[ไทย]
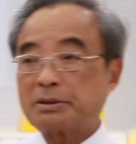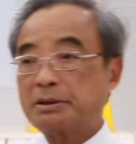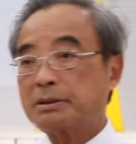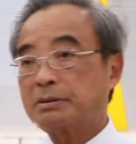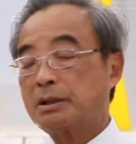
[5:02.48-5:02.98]

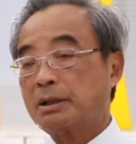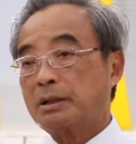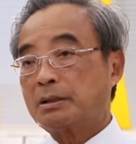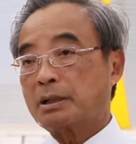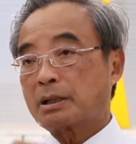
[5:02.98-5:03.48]
material
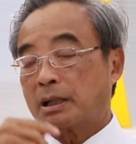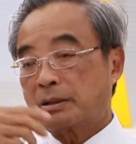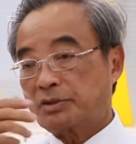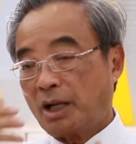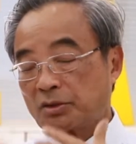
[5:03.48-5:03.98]
ในการ
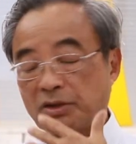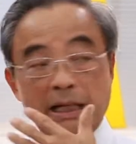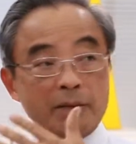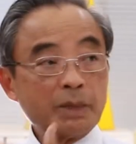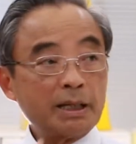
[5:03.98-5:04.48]
สร้างส
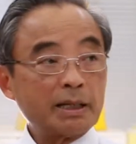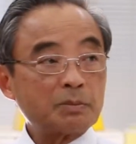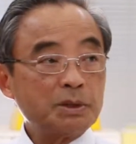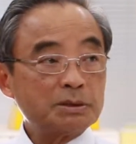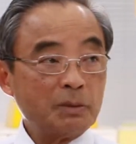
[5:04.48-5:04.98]
นามแม่เหล็ก
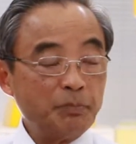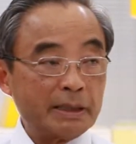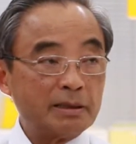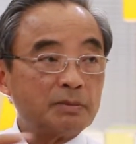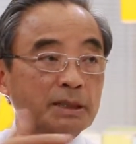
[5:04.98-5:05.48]
เพื่อจะบิ
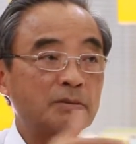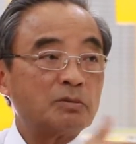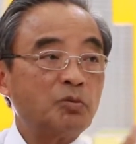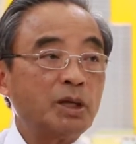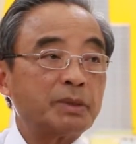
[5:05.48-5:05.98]
ดให้มัน
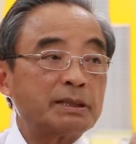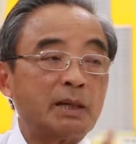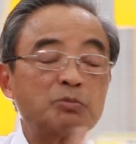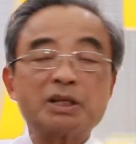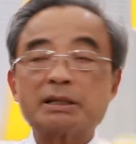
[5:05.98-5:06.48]
วิ่งไปตา
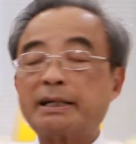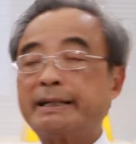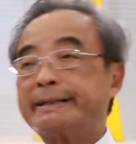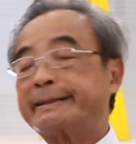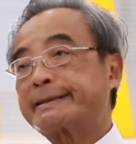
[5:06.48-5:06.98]
มเส้นทา
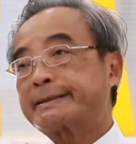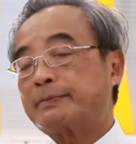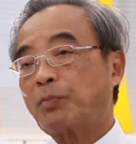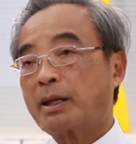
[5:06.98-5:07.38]
งนะครับ